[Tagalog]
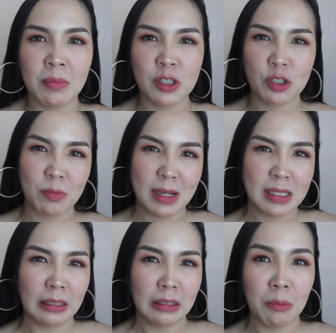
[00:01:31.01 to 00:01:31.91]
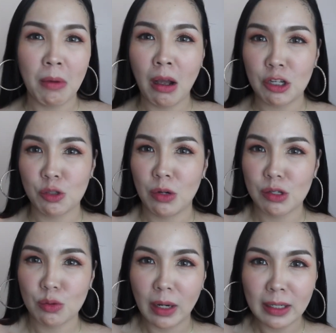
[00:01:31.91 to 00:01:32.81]
medyo sumasakit na yung mga
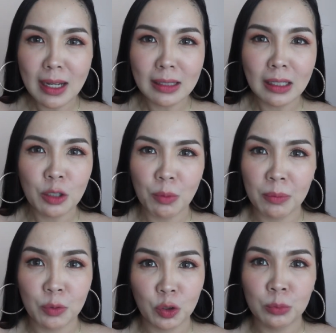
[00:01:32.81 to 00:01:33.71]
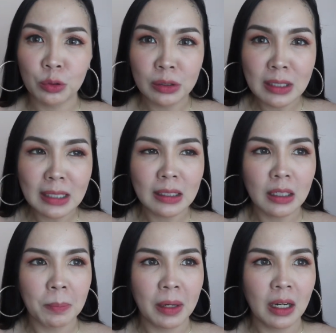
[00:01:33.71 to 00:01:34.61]
kasukasuan natin, yung mga buto-buto natin
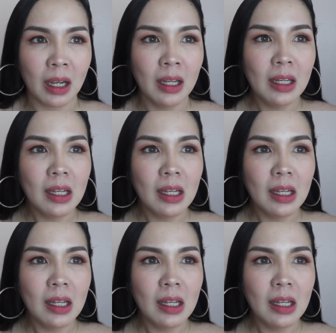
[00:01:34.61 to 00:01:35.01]
kapag uh,